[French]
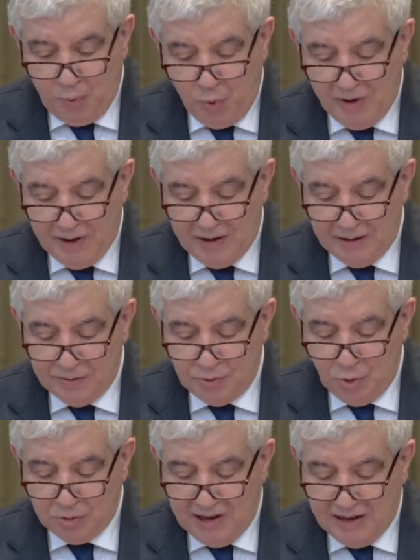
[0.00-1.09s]
point
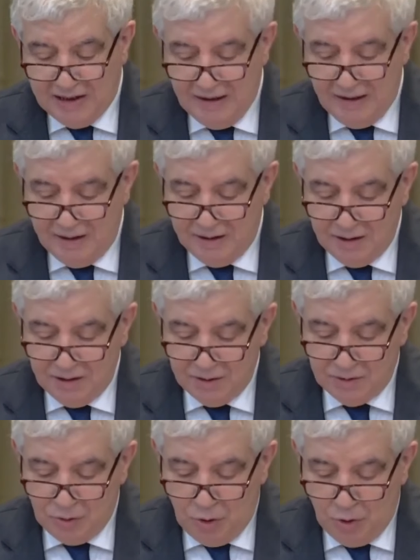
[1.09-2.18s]
nodal
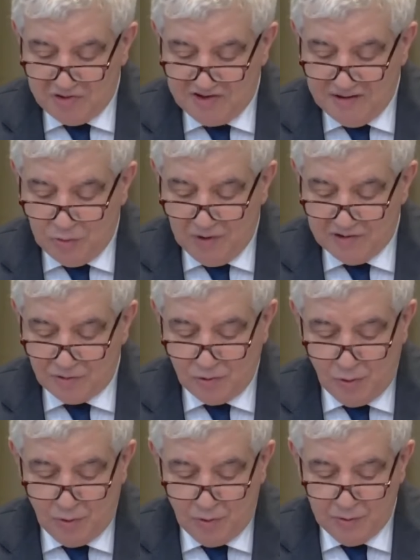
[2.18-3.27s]
de leur
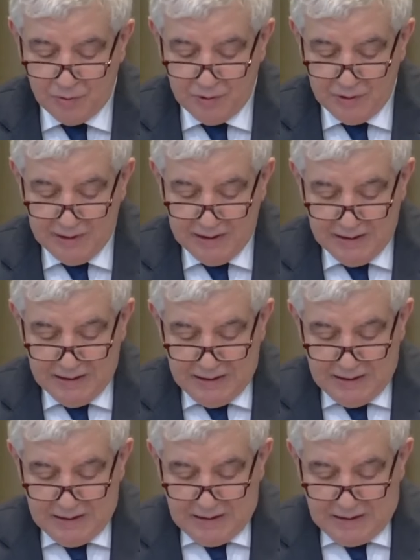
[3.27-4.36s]
situation
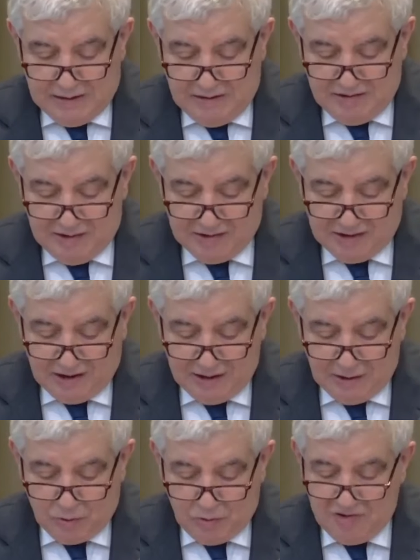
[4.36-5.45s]
qui s'est
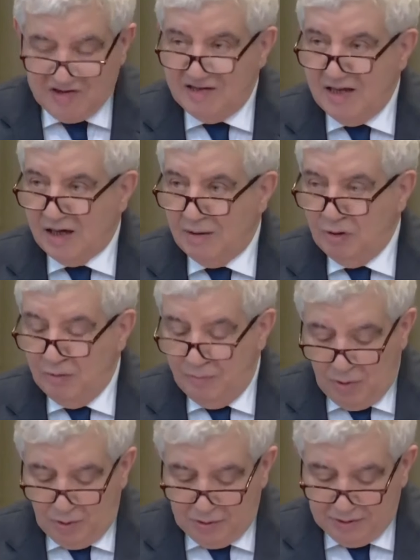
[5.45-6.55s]
très
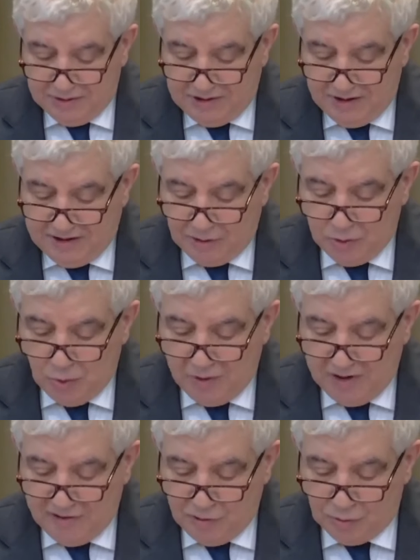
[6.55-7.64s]
considérablement
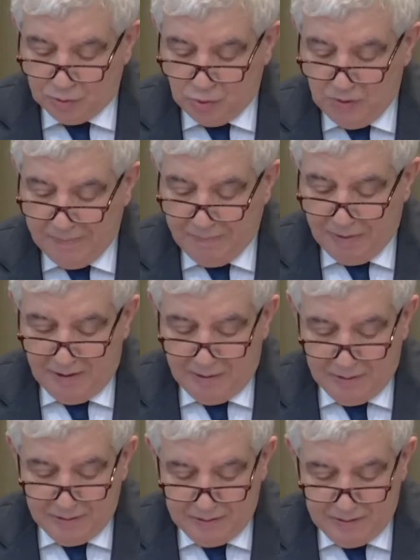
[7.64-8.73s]
détériorée sur tous les
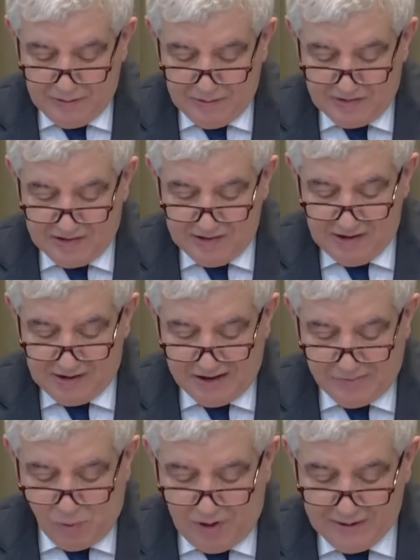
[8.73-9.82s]
plans ces
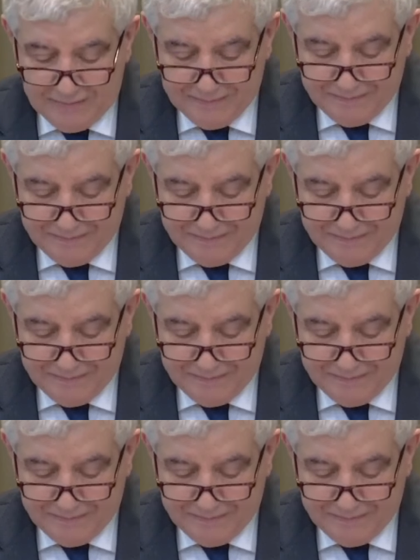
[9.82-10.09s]
derniers mois.